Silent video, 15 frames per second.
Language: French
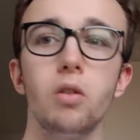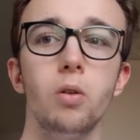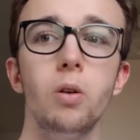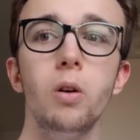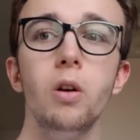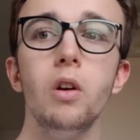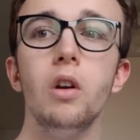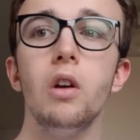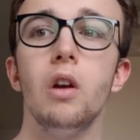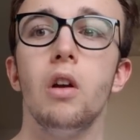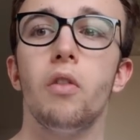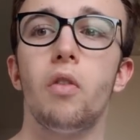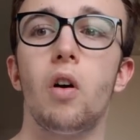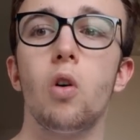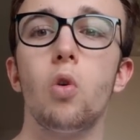Euh,
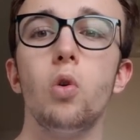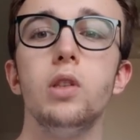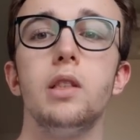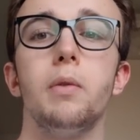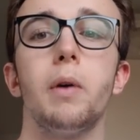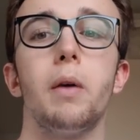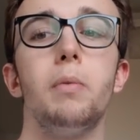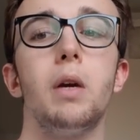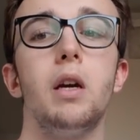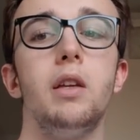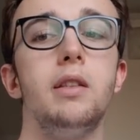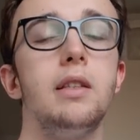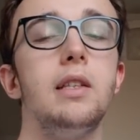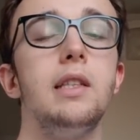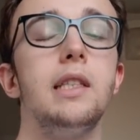enfin, en gros, ils aimeraient bien, ils,
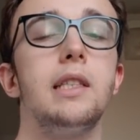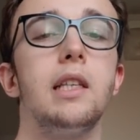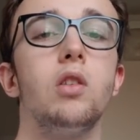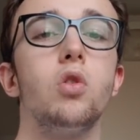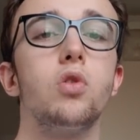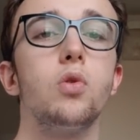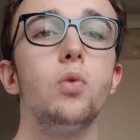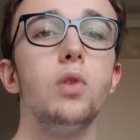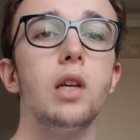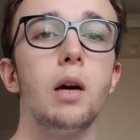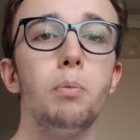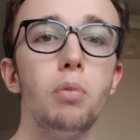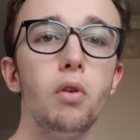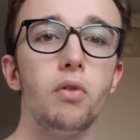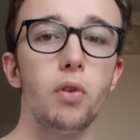essaient essayent de sonder un
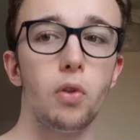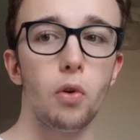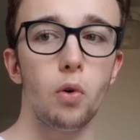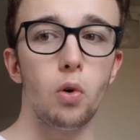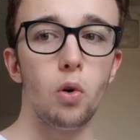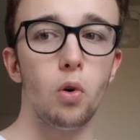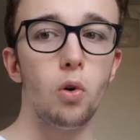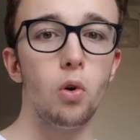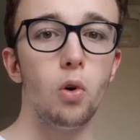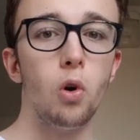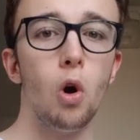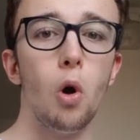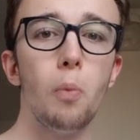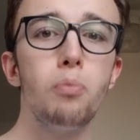peu votre euh,